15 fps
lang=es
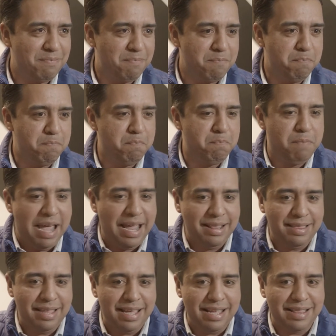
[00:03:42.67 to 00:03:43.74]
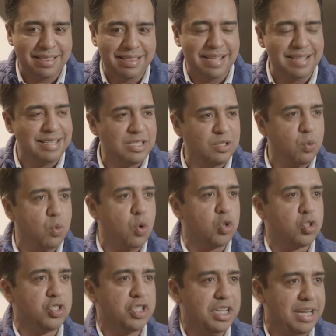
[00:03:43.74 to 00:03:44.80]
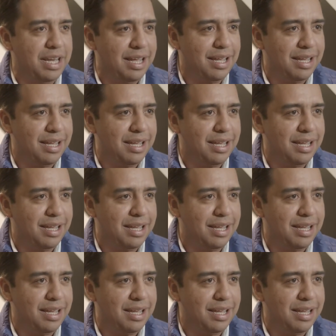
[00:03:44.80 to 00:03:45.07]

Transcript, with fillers: vende desde su cocina